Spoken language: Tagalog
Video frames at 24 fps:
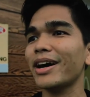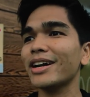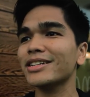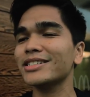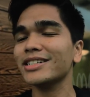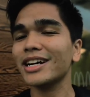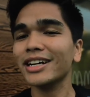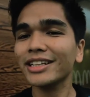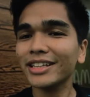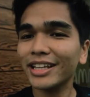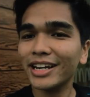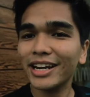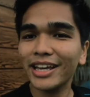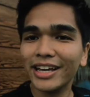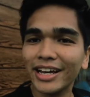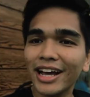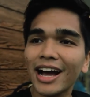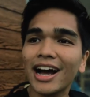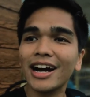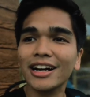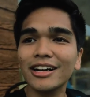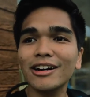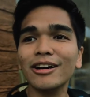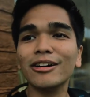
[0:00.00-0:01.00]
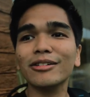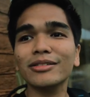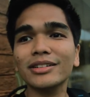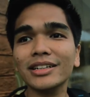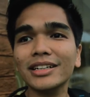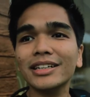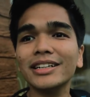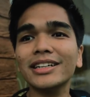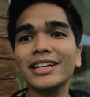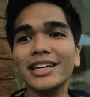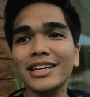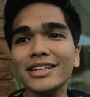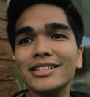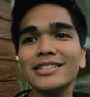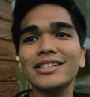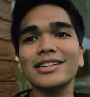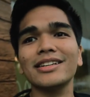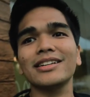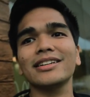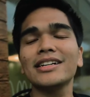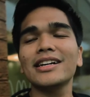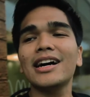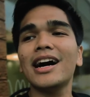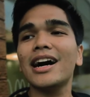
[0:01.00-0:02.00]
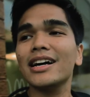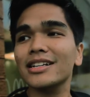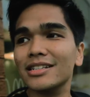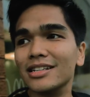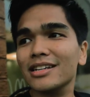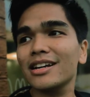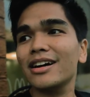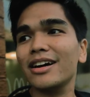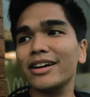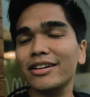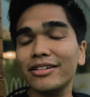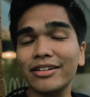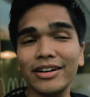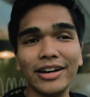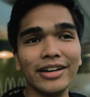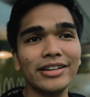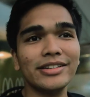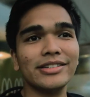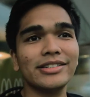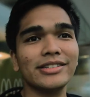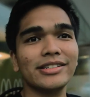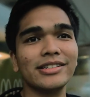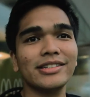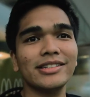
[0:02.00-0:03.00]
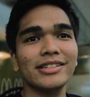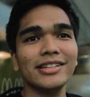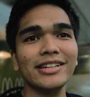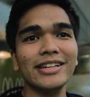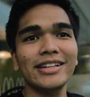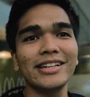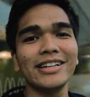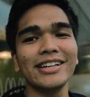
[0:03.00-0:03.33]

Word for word: para sa kanila yung aga ko ng gising. Asa na kayo guys?